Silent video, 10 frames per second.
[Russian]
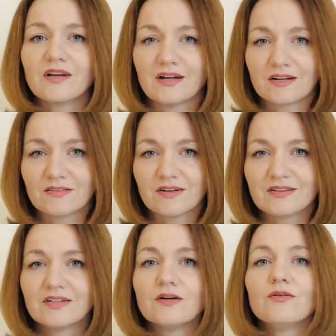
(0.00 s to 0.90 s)
Грекова.
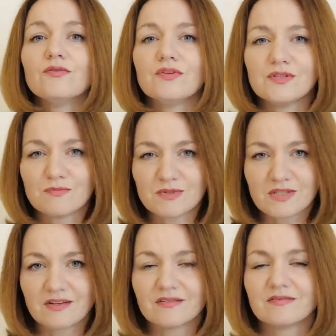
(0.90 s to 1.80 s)

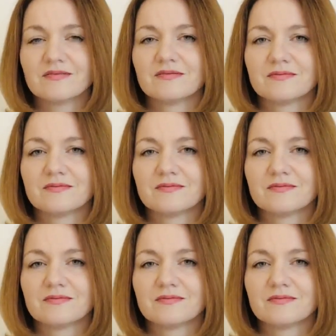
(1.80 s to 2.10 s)
Увидимся!